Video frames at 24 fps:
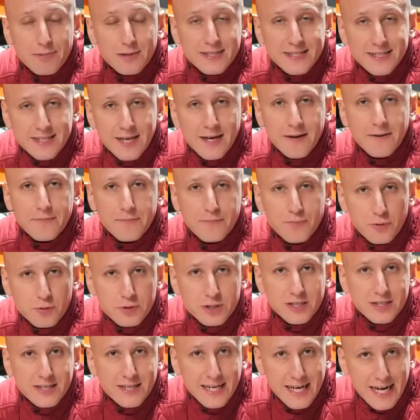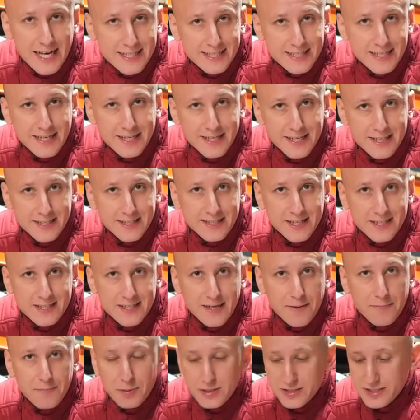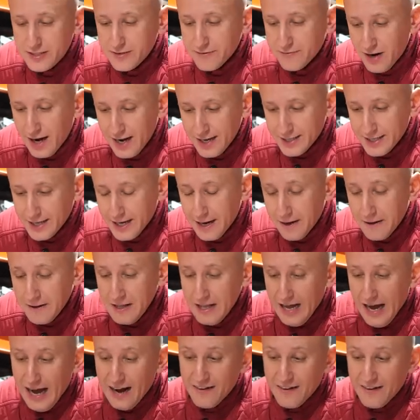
ГБЦ будет грязно из-за запотевания.